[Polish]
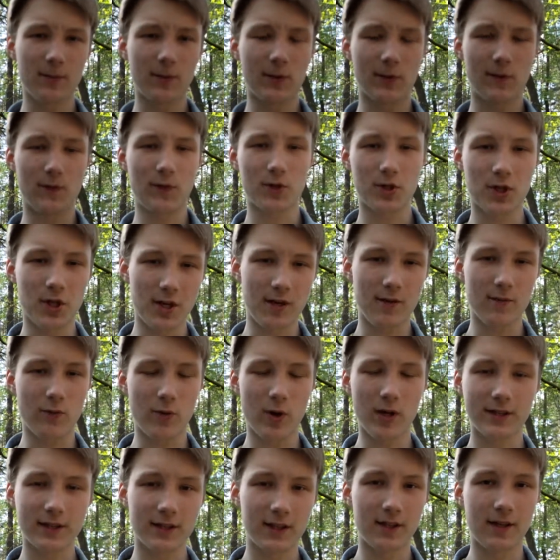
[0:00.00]
tworzenie
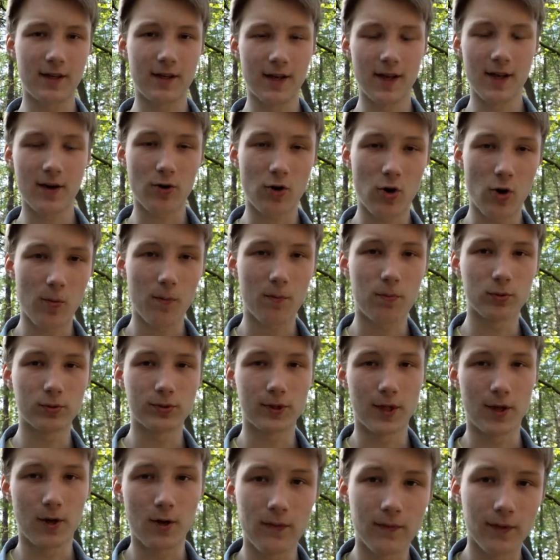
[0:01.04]
własnych gier
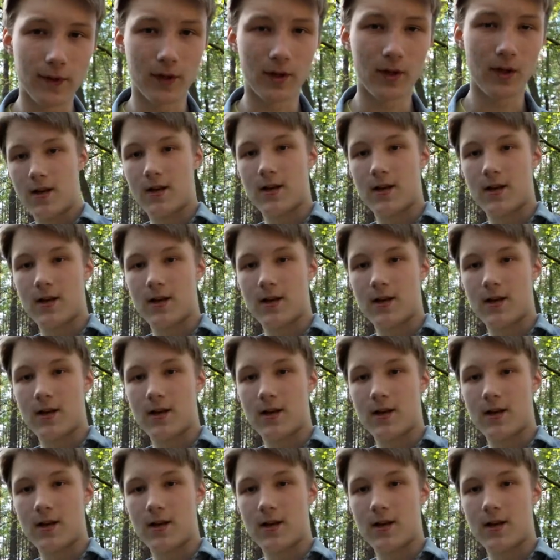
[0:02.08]
komputerowych.